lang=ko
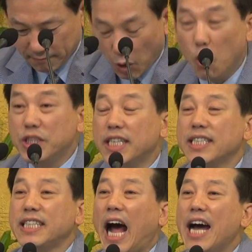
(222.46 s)

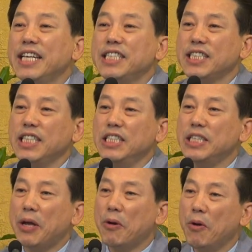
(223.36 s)
오직 당이 시키는
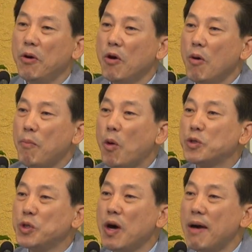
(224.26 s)
대로
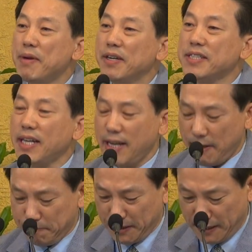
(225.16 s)
복종하며 살아야
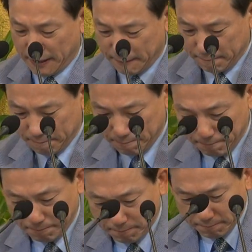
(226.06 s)
합니다.
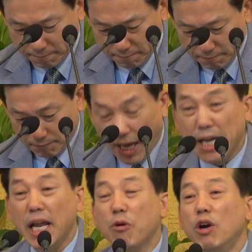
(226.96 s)

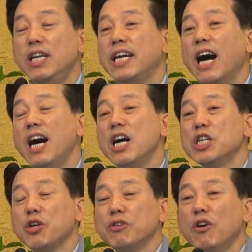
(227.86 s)
개인의 권리가
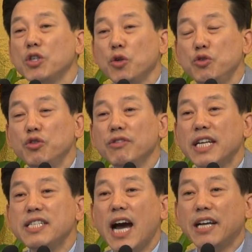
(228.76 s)
전혀
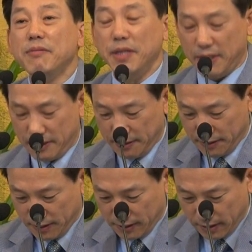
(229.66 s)
존중되지 않으며
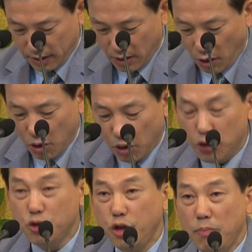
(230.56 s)

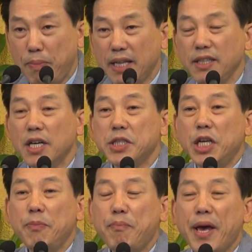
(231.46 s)
언론 출판,
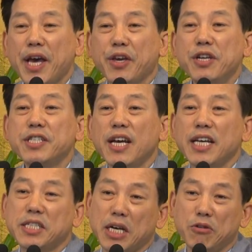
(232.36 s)
질패,
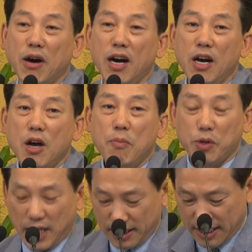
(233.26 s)
결사의 자유가
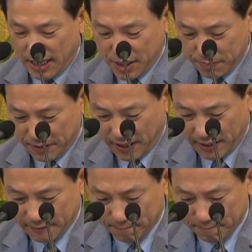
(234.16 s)
보장되지 않습니다.